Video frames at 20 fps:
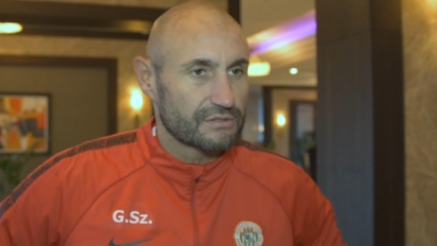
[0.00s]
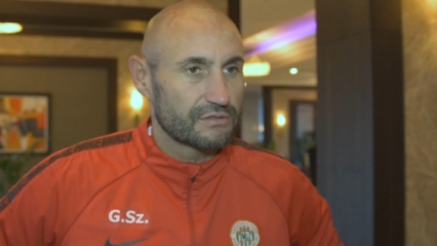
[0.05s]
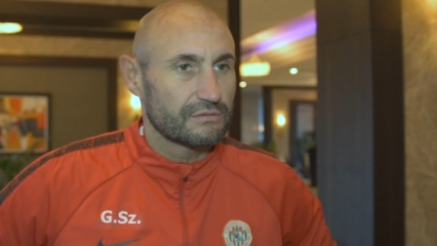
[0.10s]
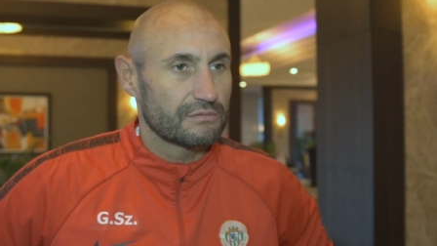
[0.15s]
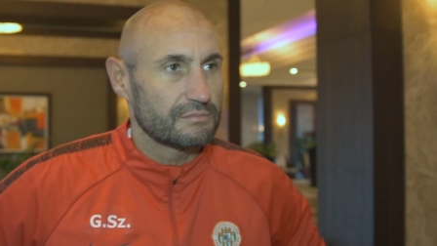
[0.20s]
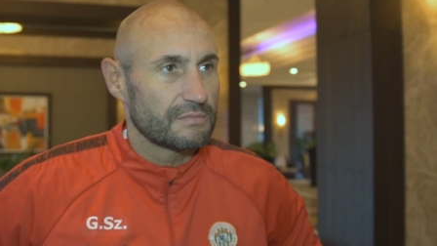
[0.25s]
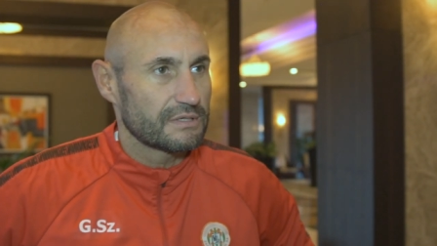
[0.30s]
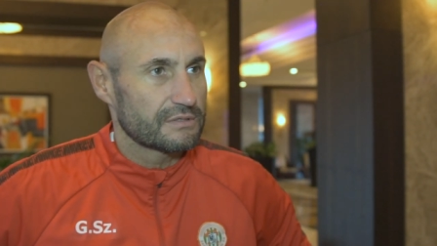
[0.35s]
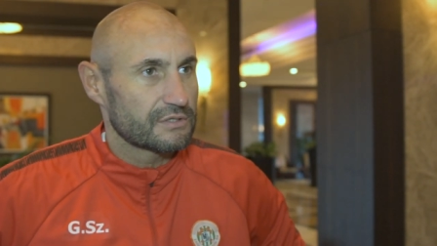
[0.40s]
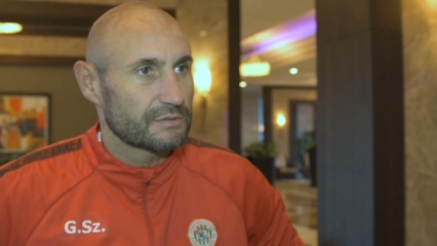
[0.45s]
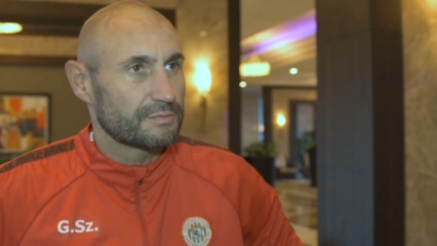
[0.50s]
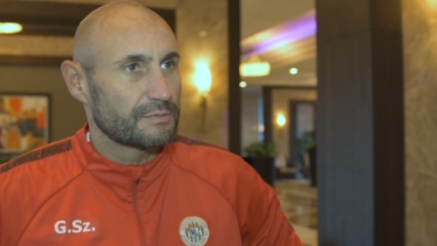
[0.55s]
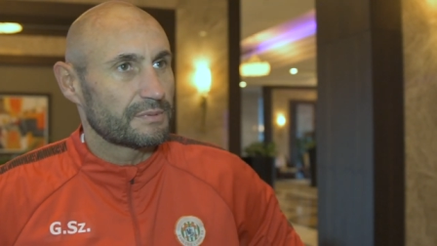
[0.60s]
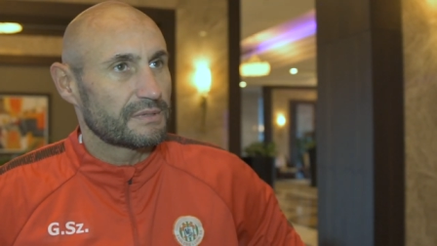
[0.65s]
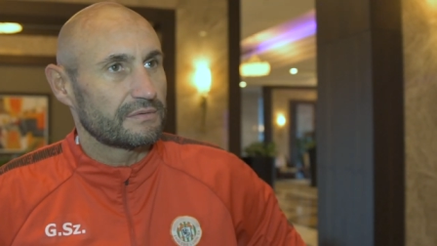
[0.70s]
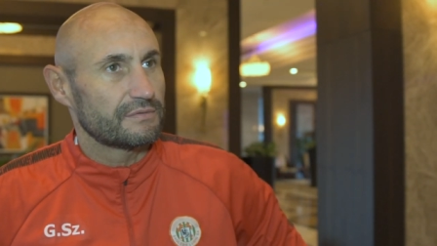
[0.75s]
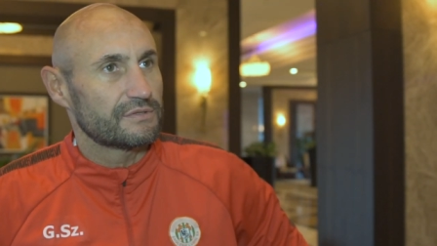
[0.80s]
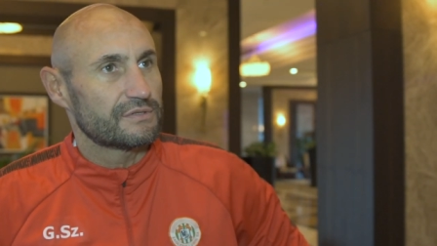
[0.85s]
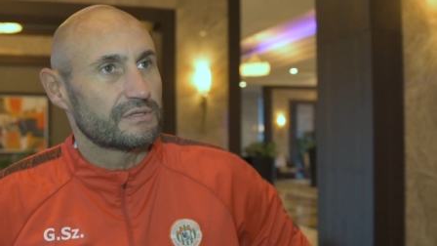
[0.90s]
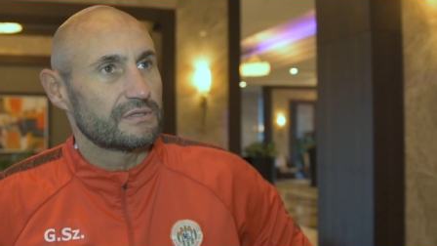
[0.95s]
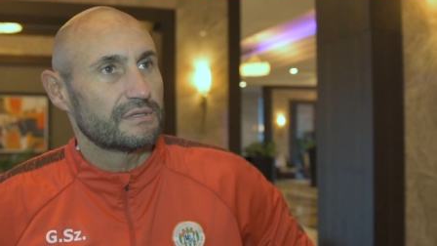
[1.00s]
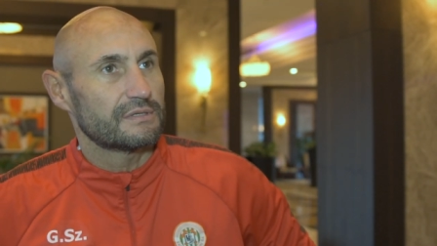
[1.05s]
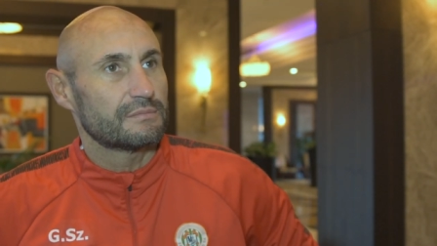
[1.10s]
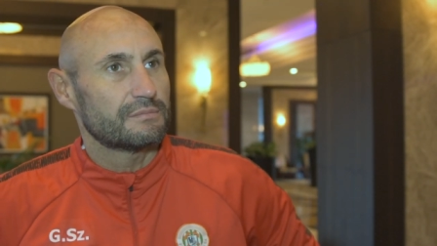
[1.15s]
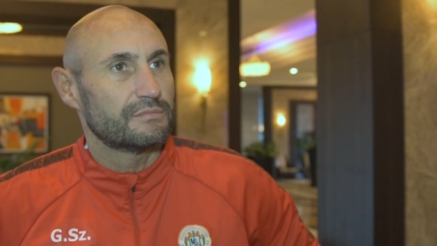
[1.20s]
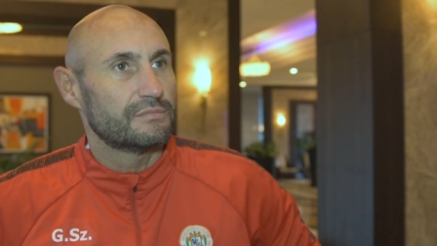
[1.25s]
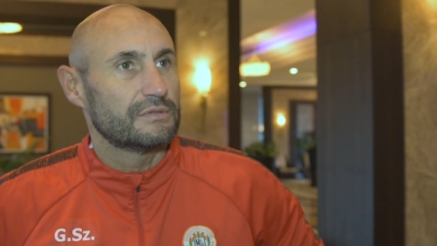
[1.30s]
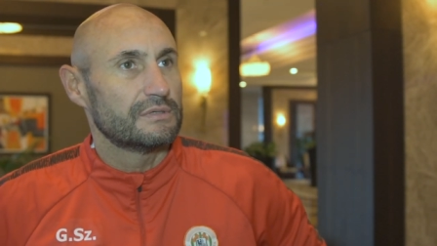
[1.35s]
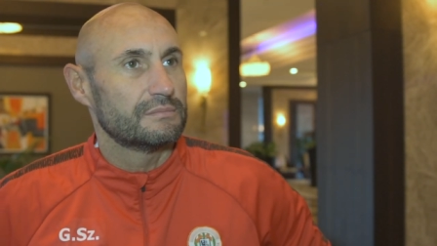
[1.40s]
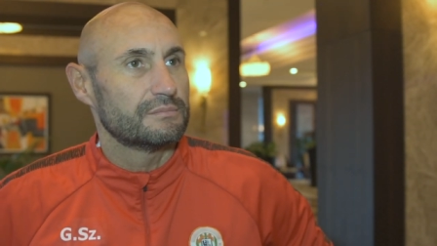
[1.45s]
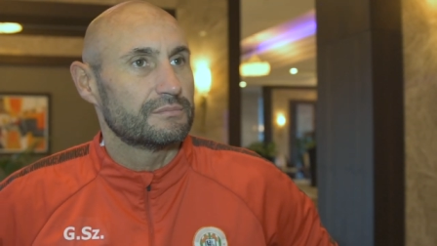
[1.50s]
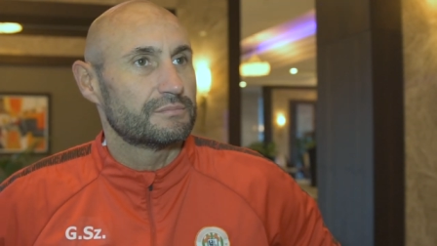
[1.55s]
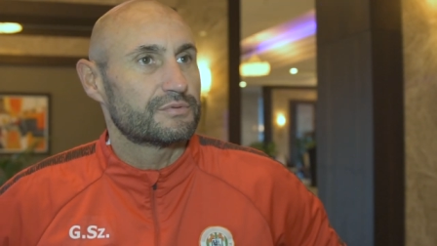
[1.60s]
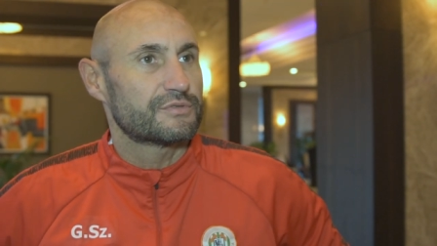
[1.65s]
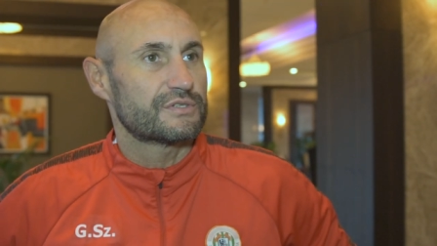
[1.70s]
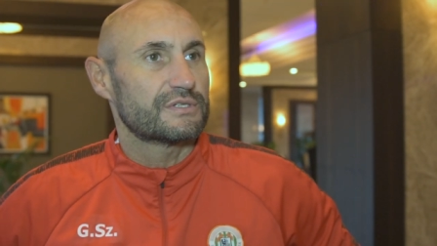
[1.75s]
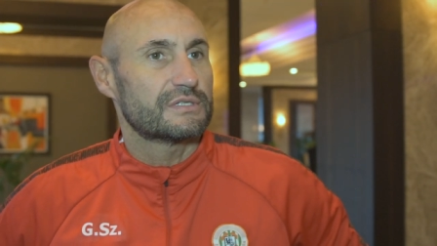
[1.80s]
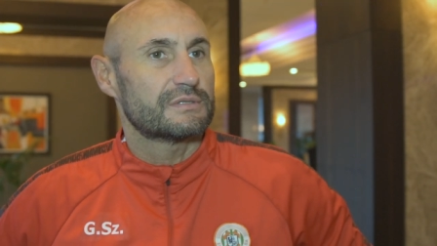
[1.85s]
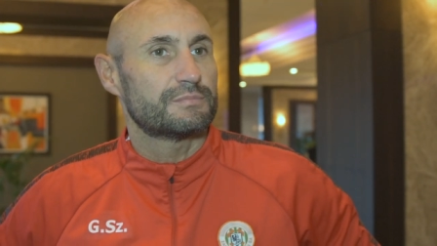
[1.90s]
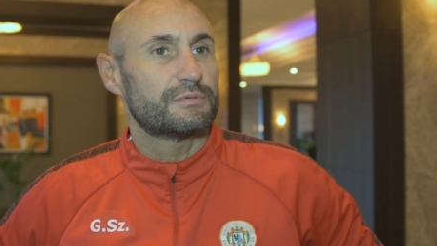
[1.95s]
co ma co poprawić i byłem
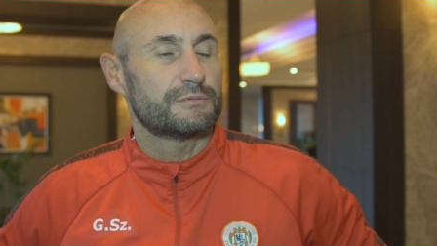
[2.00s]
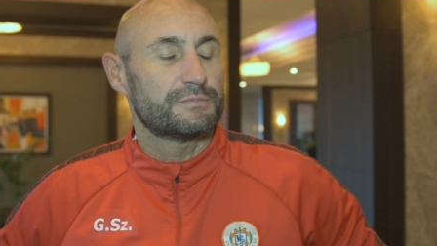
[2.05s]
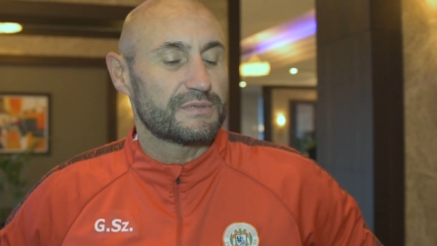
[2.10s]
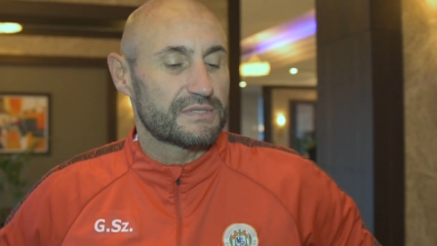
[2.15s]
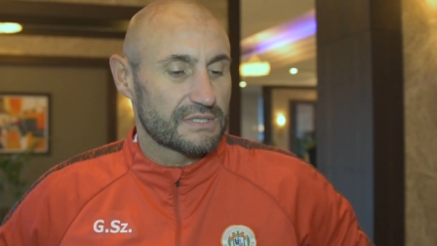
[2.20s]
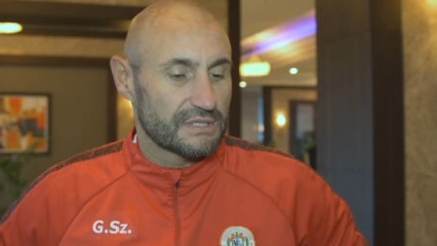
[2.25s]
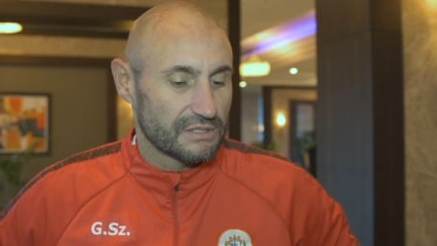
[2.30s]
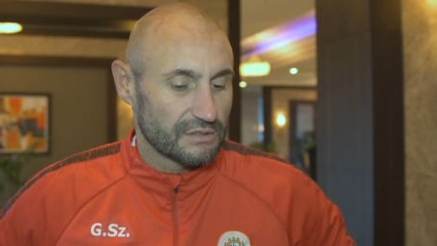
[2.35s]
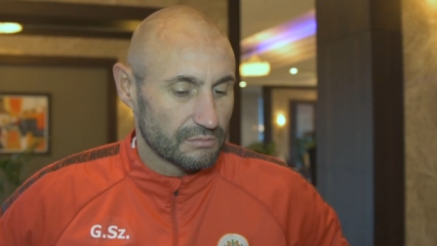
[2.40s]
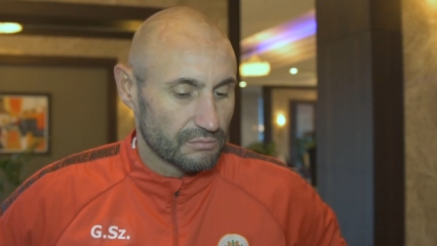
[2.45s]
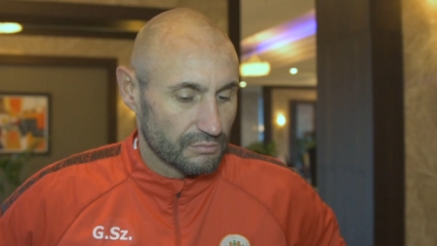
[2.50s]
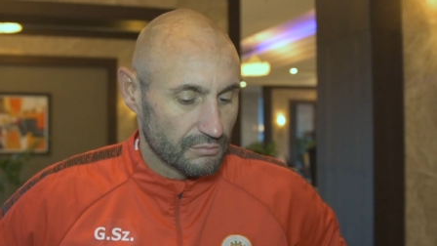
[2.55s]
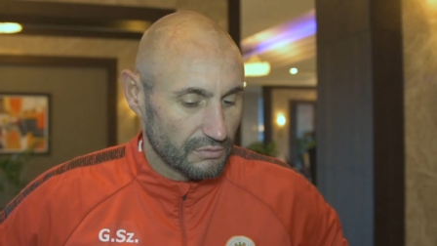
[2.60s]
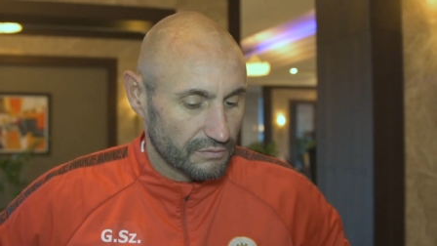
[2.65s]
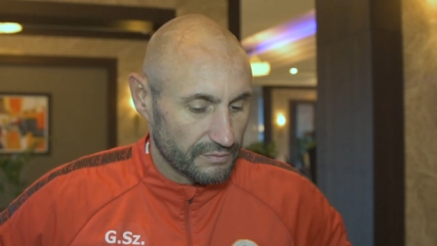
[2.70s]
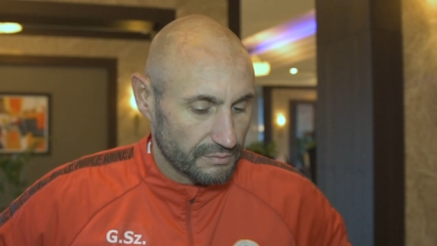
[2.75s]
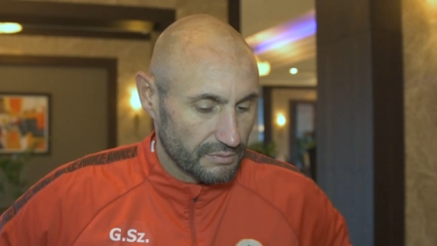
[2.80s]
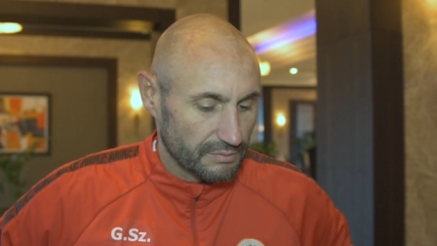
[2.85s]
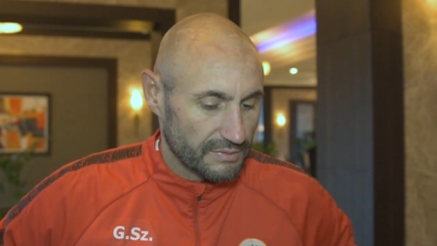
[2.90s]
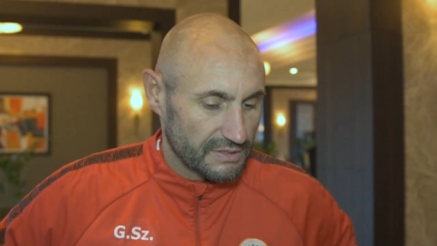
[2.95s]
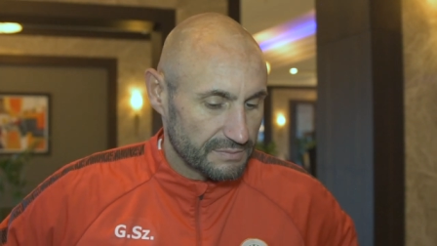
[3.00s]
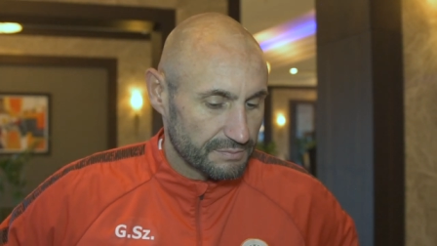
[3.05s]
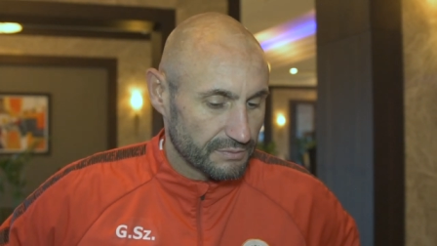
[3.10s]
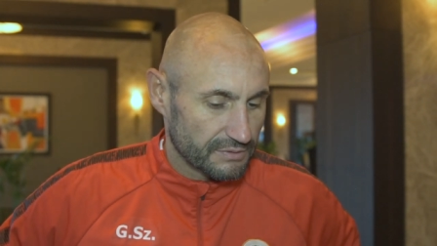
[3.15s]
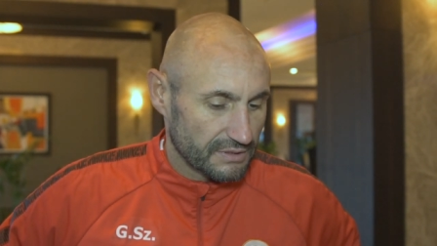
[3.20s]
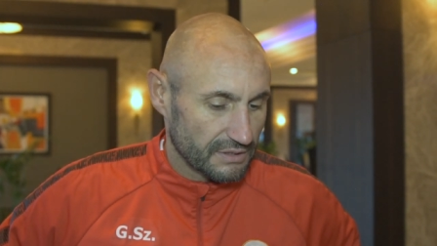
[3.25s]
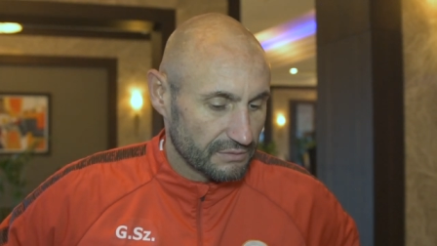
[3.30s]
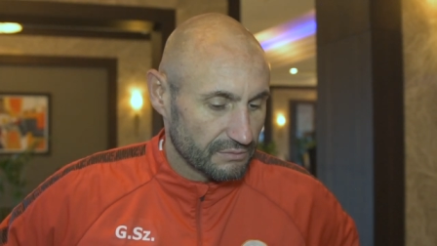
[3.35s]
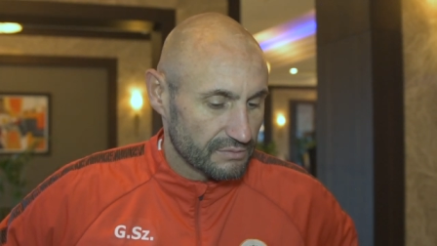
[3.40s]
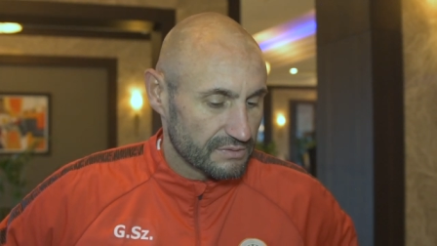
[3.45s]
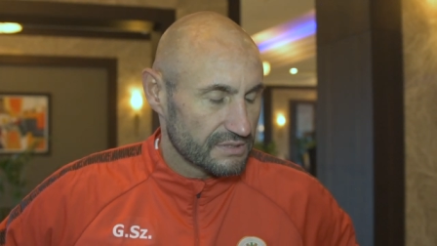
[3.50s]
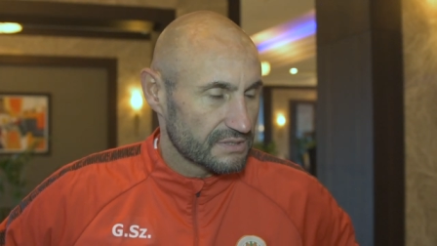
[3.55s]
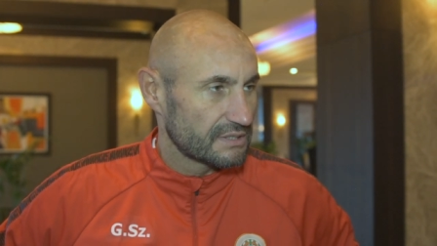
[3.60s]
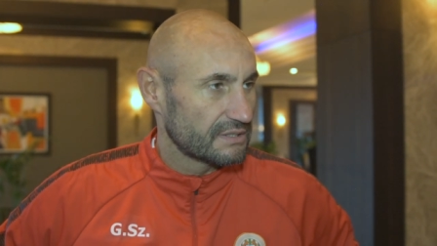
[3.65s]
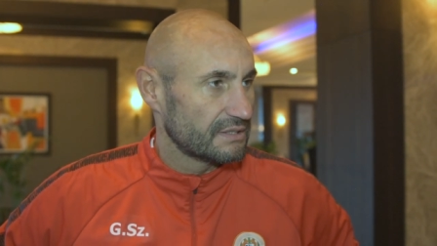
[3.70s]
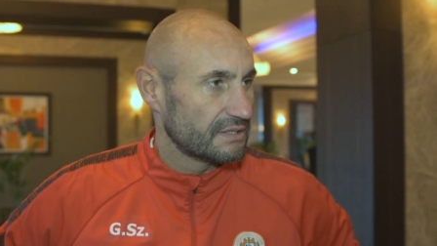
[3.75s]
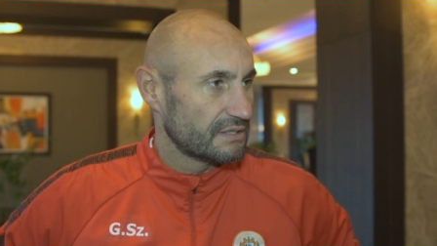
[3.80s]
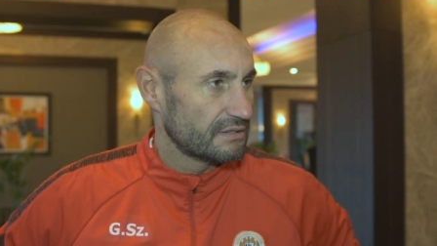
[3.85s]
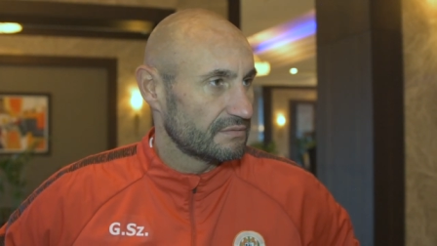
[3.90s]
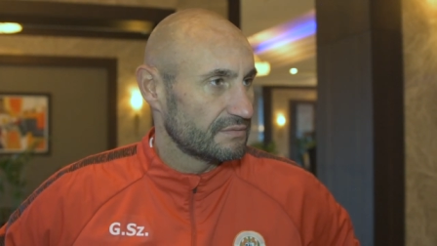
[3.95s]
przed podpisaniem umowy, byłem na spotkaniu z
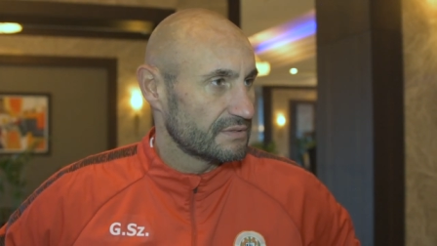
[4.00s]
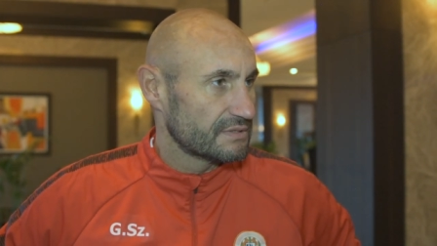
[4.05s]
trenerem,